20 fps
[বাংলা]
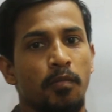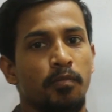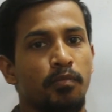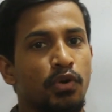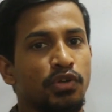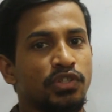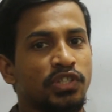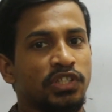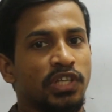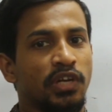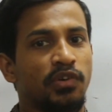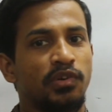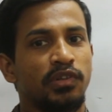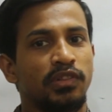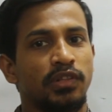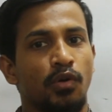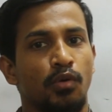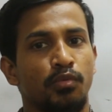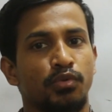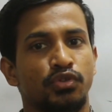পর্যায়
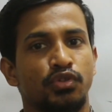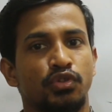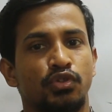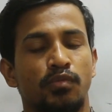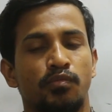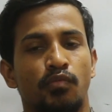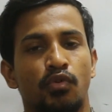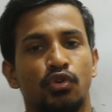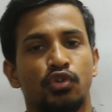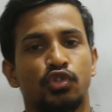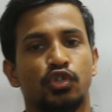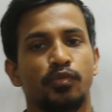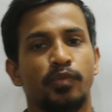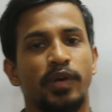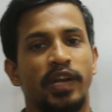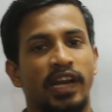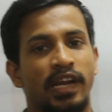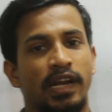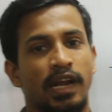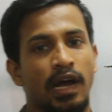সারণীতে অবস্থিত
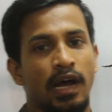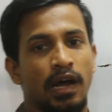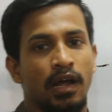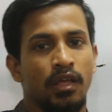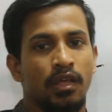মৌলসমূহের একটা